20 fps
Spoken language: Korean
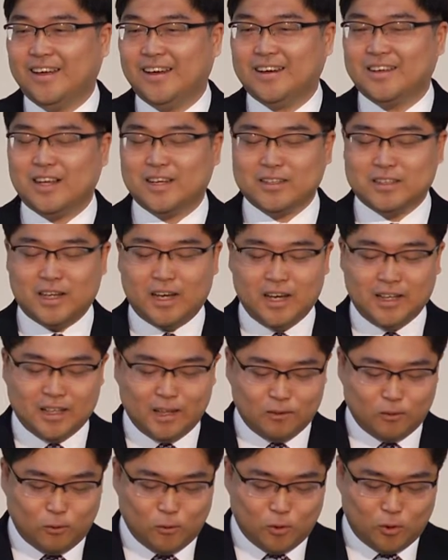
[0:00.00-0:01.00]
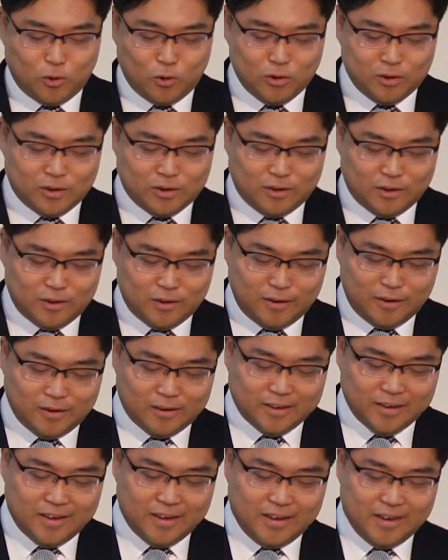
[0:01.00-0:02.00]
그냥 차에다 놓고 올
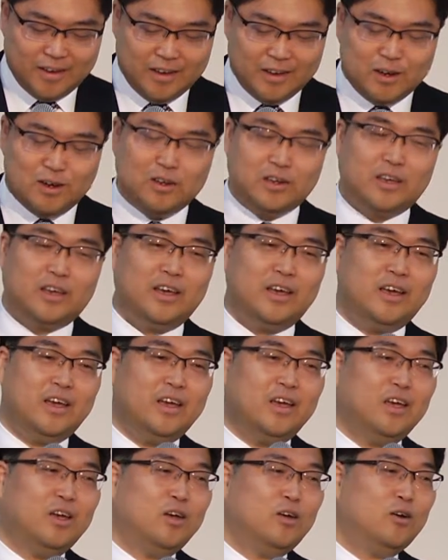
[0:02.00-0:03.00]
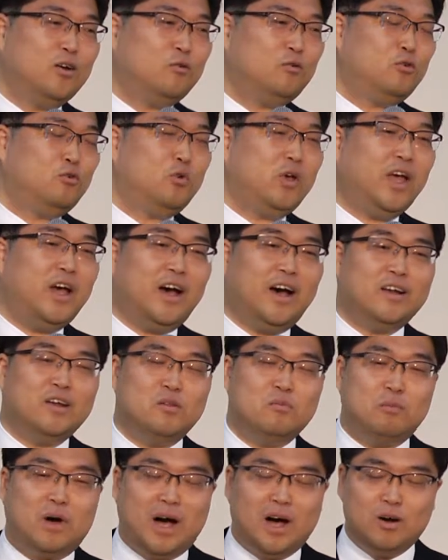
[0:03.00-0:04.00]
걸 이렇게
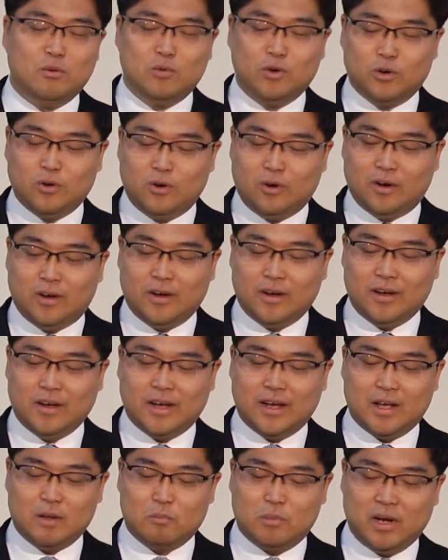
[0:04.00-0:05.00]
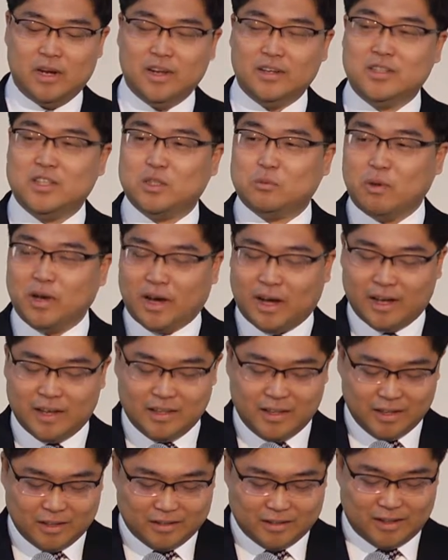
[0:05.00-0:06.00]
후회하는 마음으로 아, 빨리 집에 가야
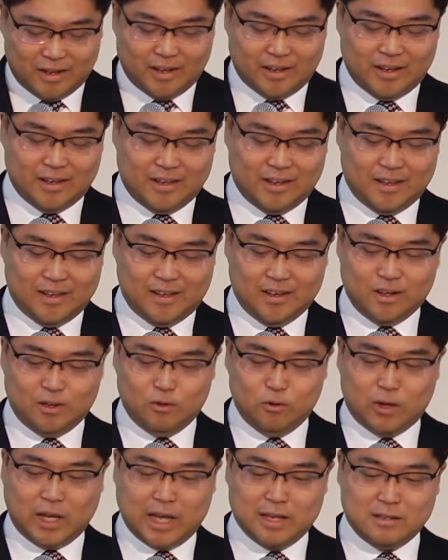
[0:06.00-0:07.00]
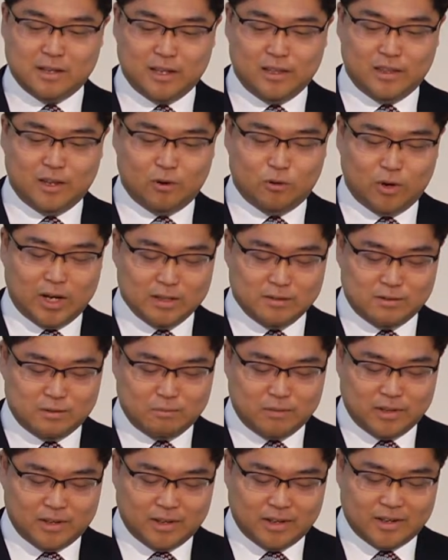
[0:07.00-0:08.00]
되겠다. 그리고 계산대로
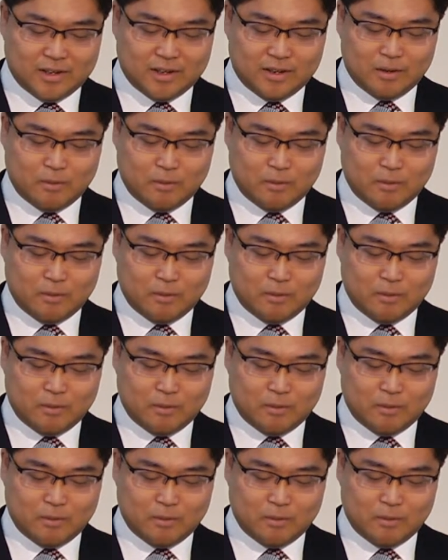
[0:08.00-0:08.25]
갔습니다.